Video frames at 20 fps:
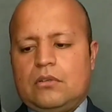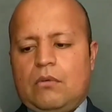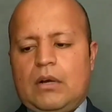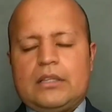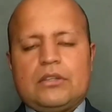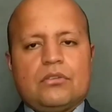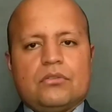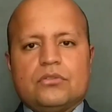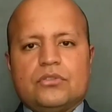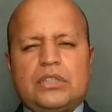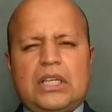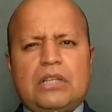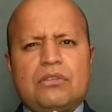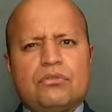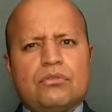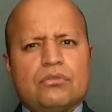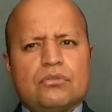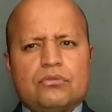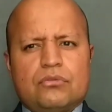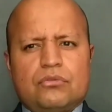
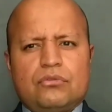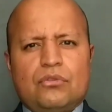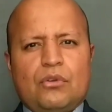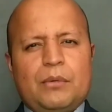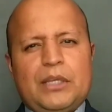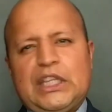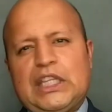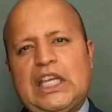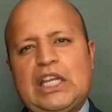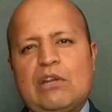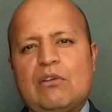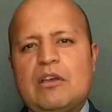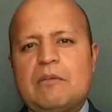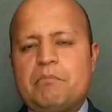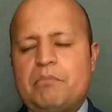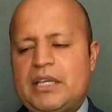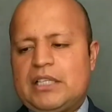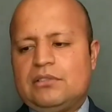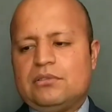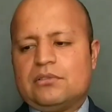499
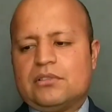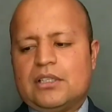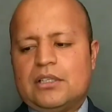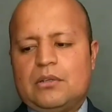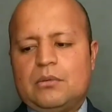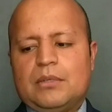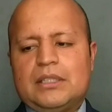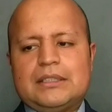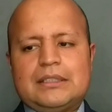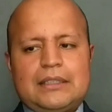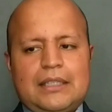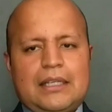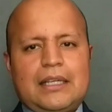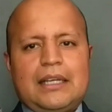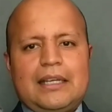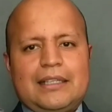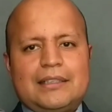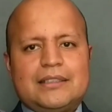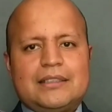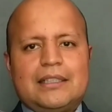pesos que cuesta
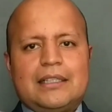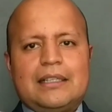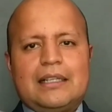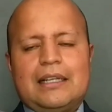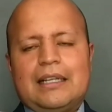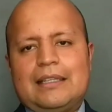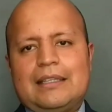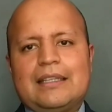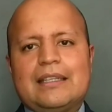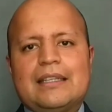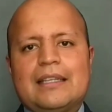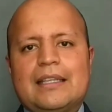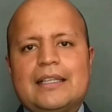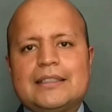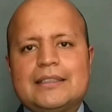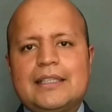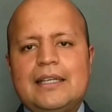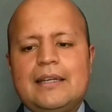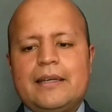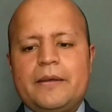esta en la tienda de
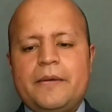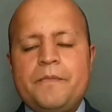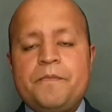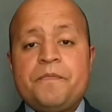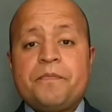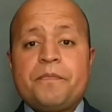Sara.